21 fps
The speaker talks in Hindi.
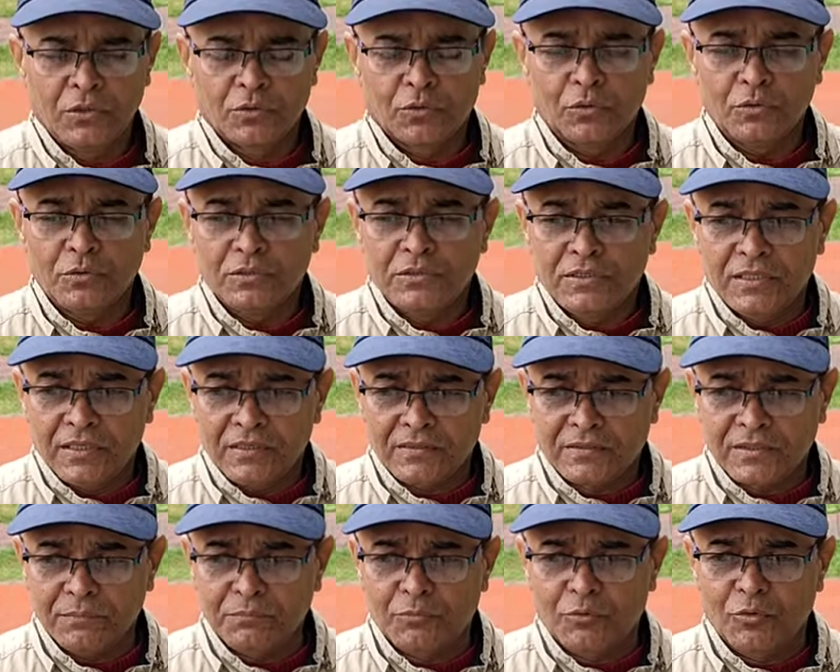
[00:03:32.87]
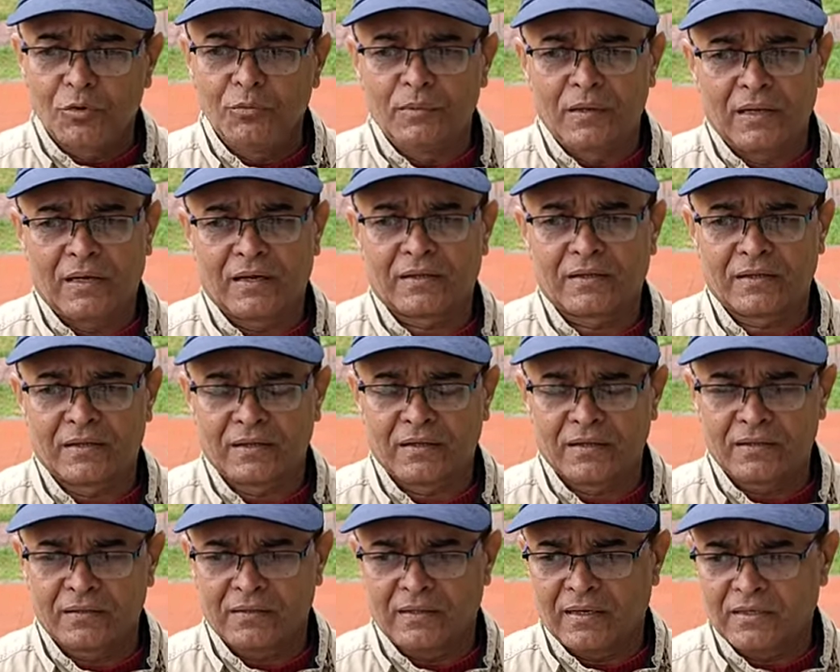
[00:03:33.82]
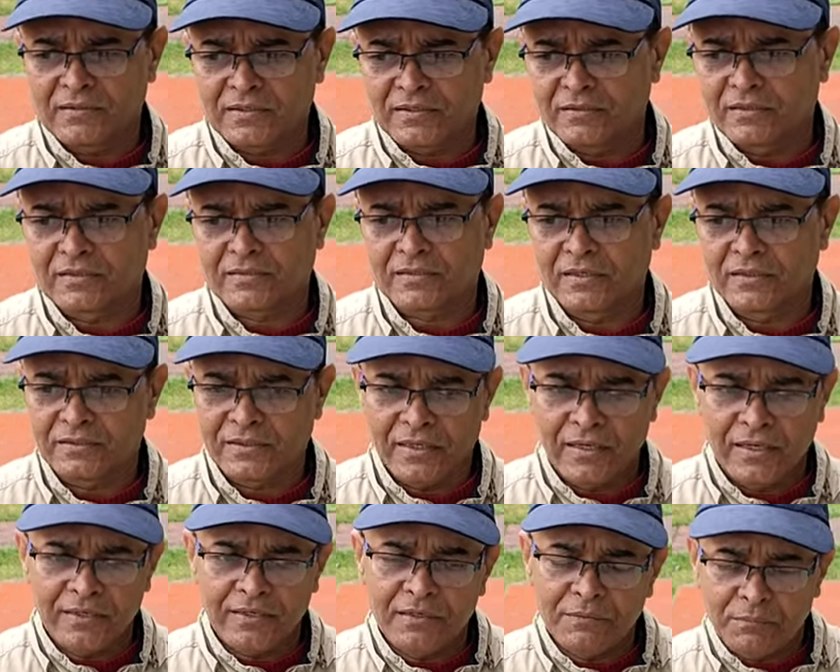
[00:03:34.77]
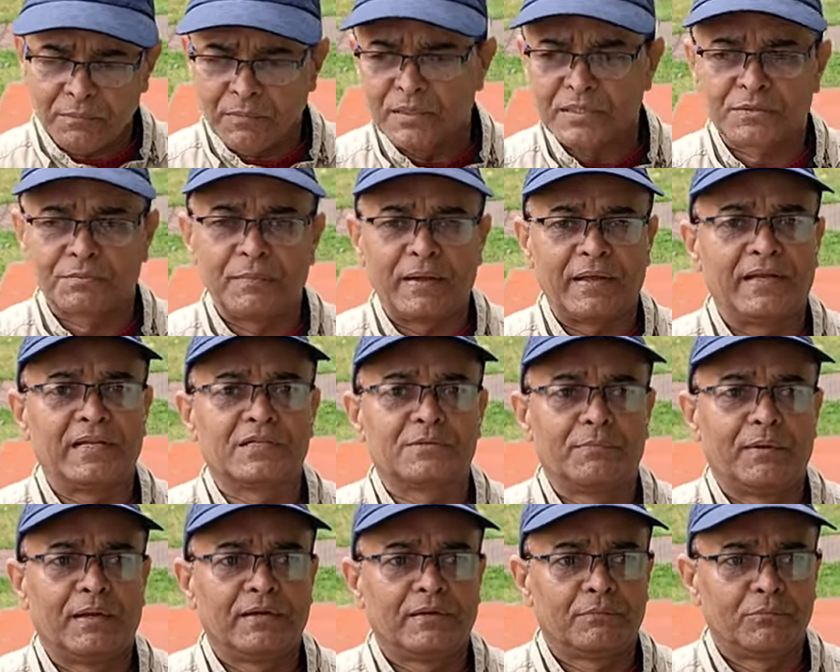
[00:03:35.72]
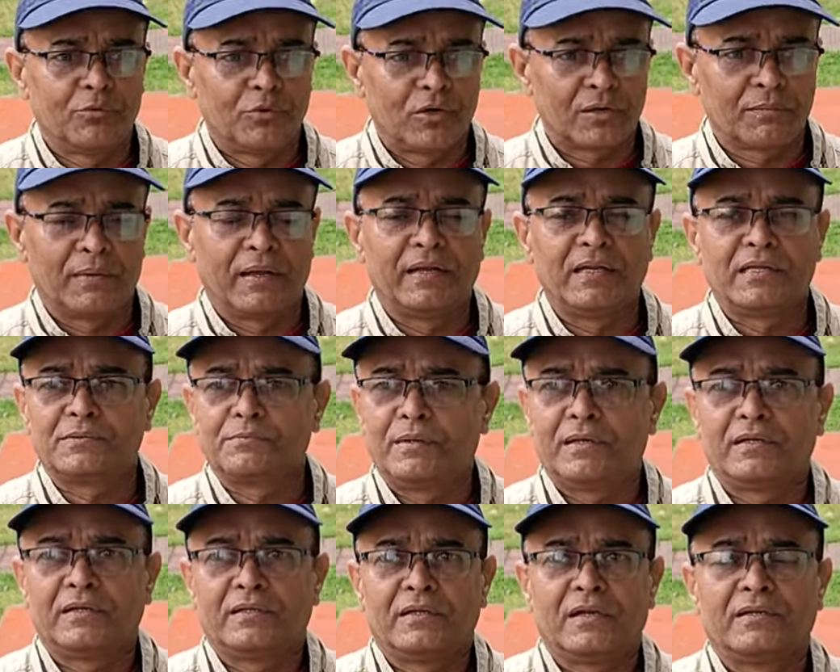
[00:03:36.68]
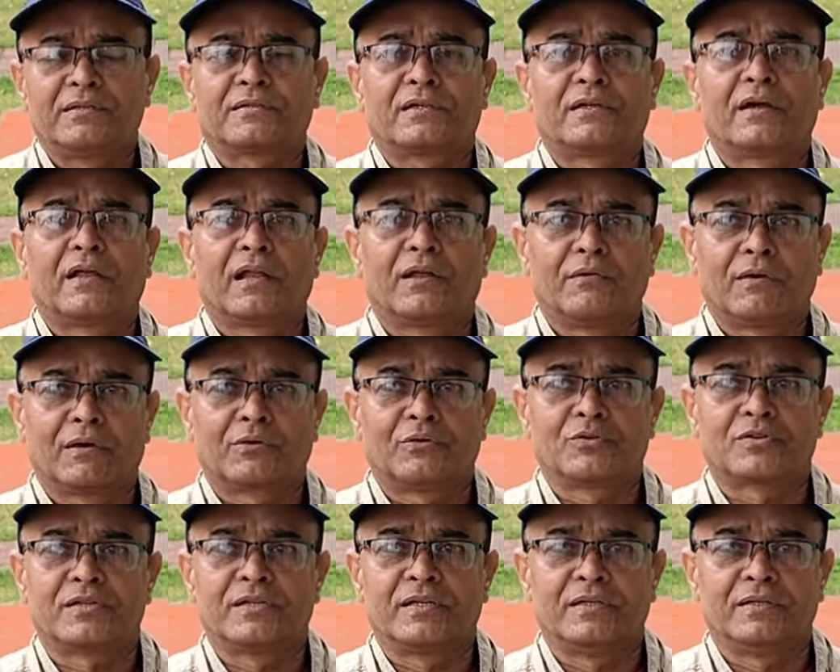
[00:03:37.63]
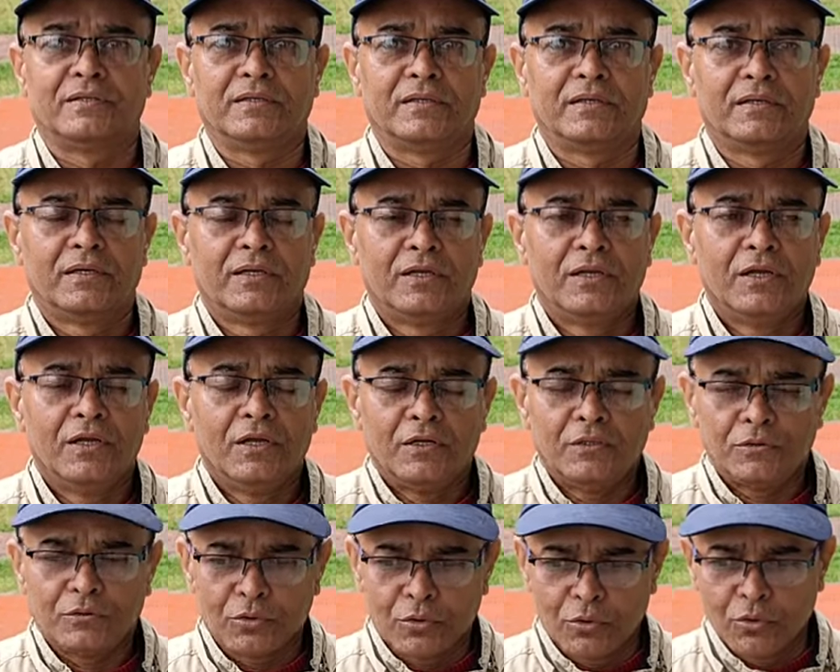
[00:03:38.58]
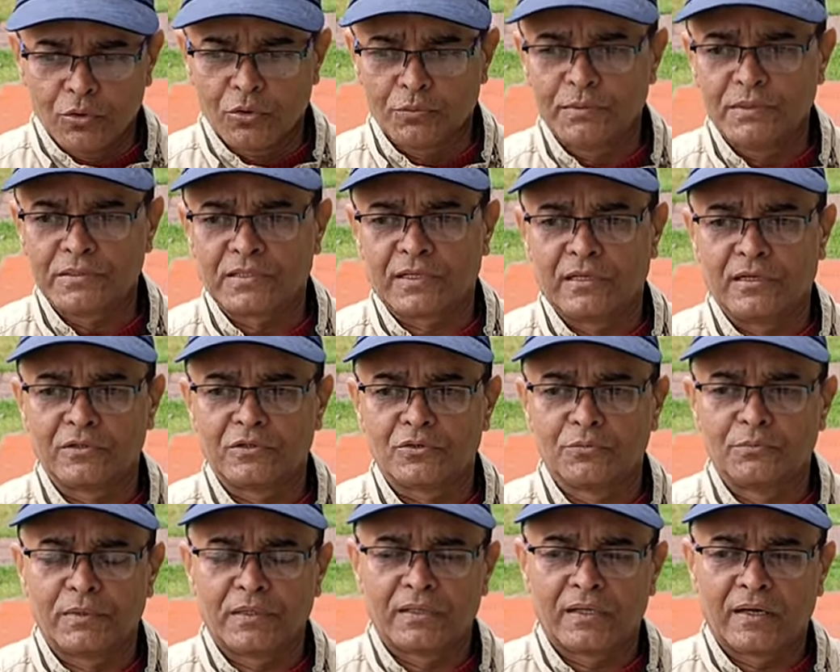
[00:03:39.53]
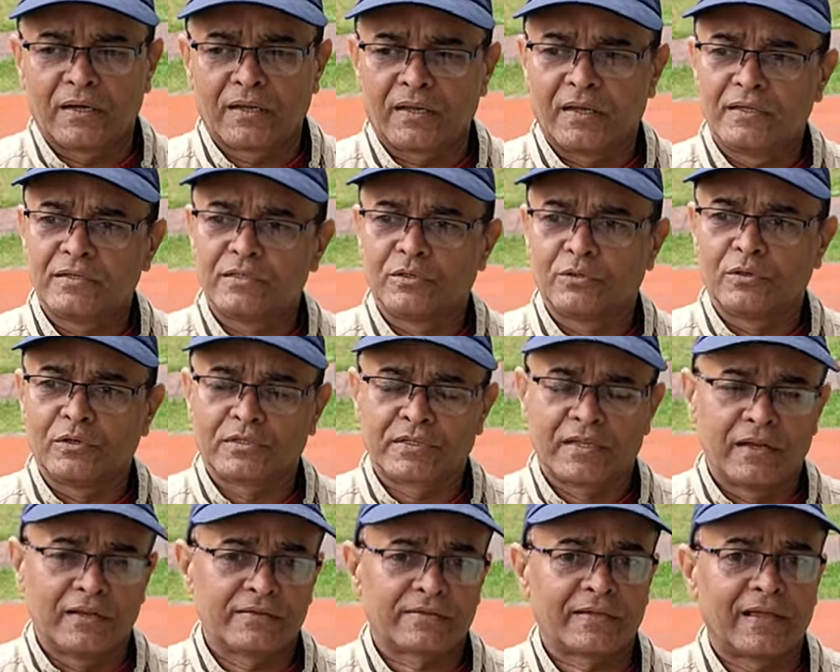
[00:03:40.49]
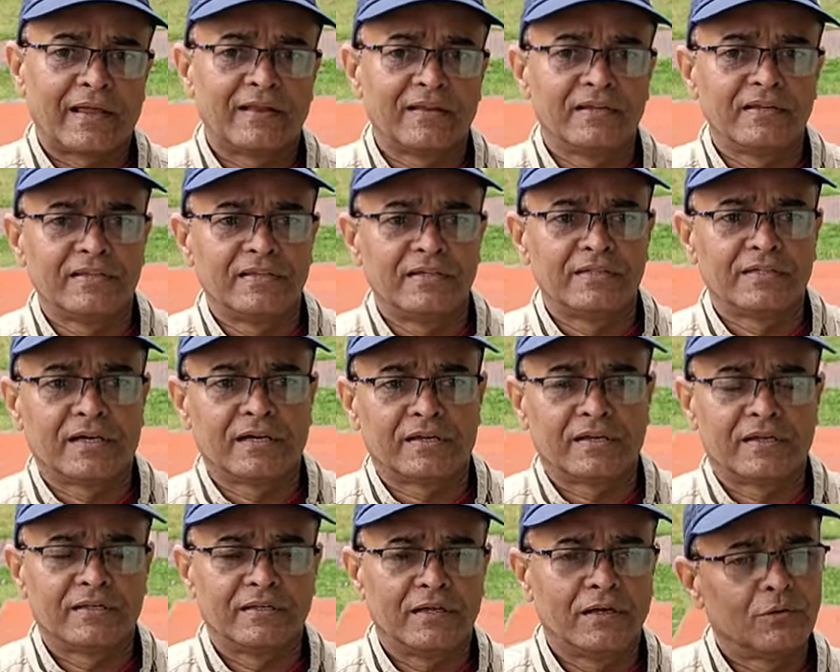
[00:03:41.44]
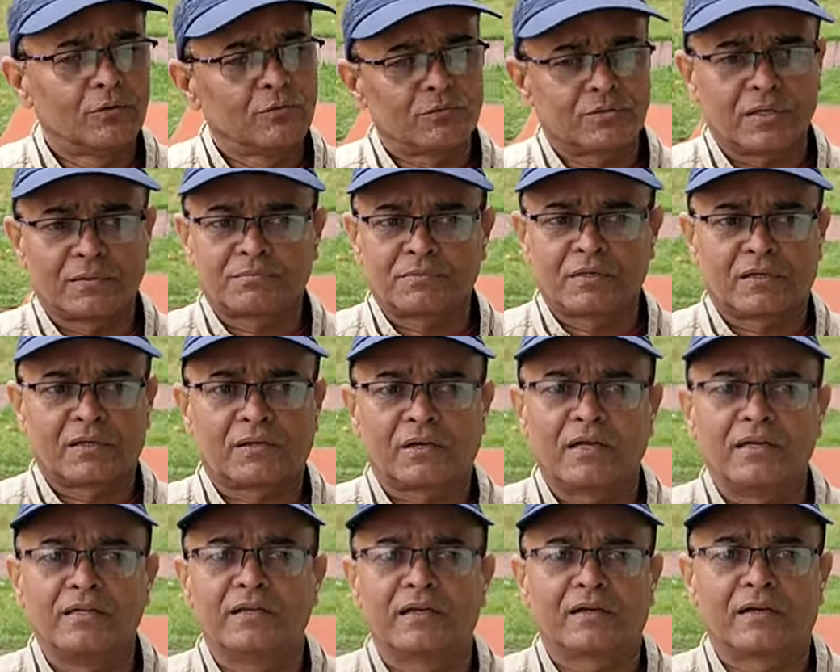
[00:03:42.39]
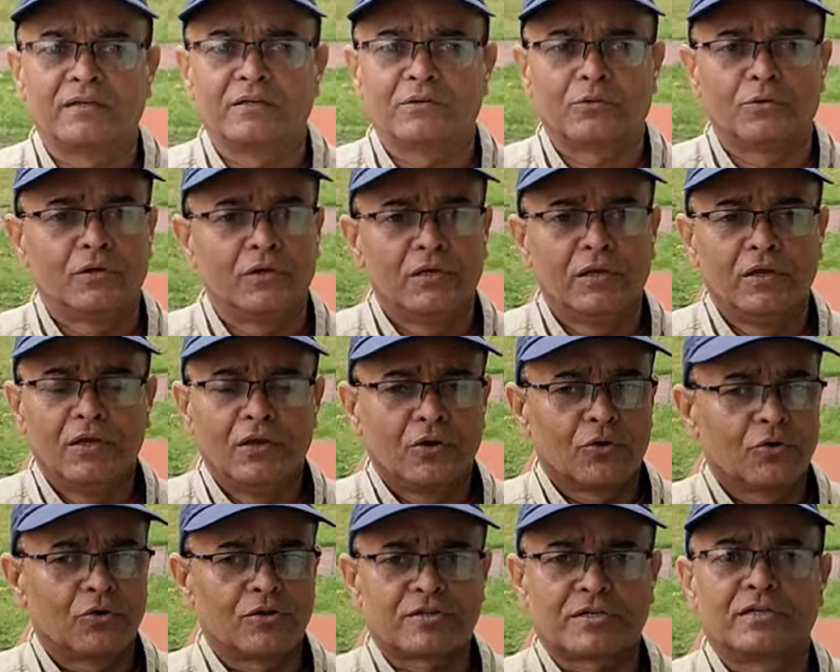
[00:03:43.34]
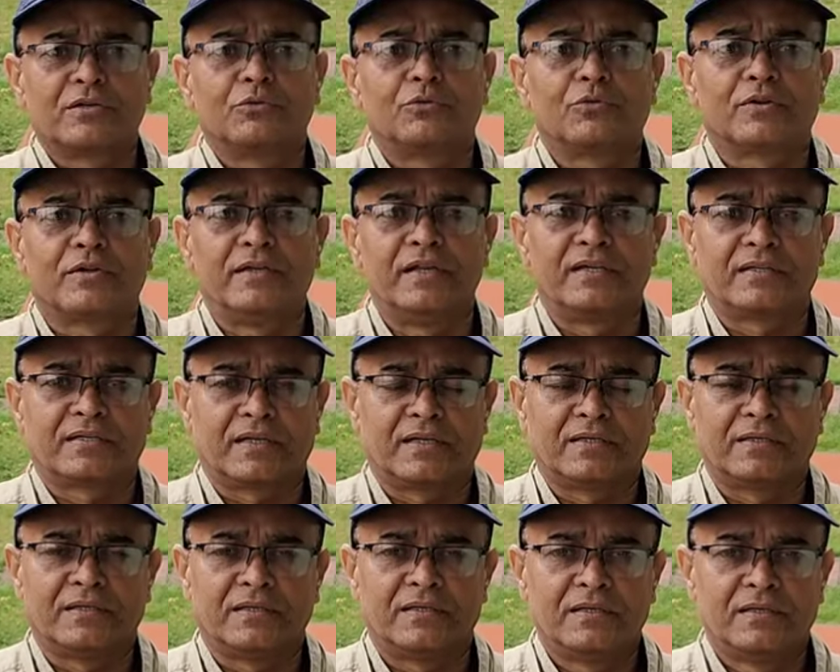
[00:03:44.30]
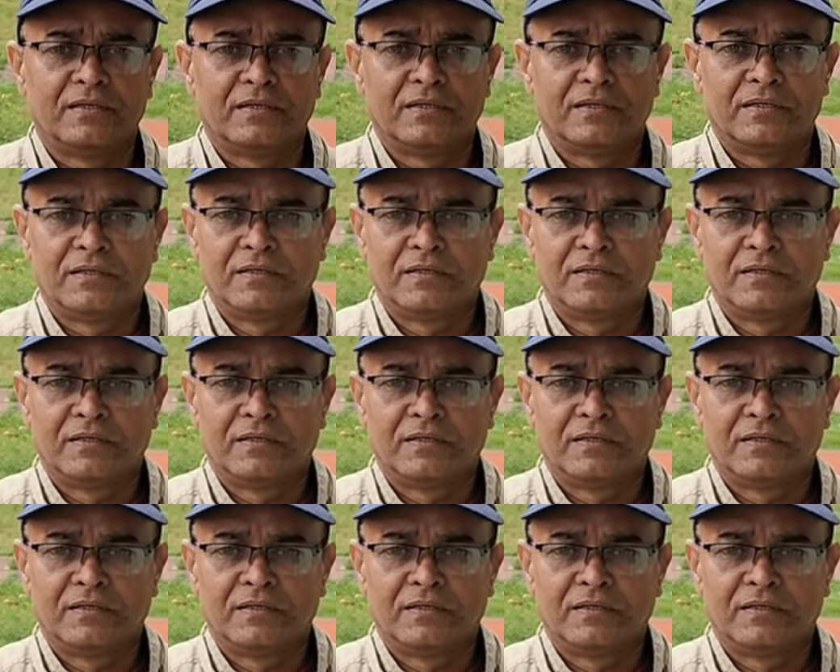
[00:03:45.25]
तो, तो ये सब कुल मिला के ऐसा दर्शाता है कि मिस मैनेजमेंट पुअर मैनेजमेंट या इसके अलावा कुछ नहीं है जो लोग भी इसके लिए जिम्मेदार हैं जिनको इसके लिए सैलरी दी जा रही है उन सबसे कहीं ना कहीं कोई क्वेश्चन उठना चाहिए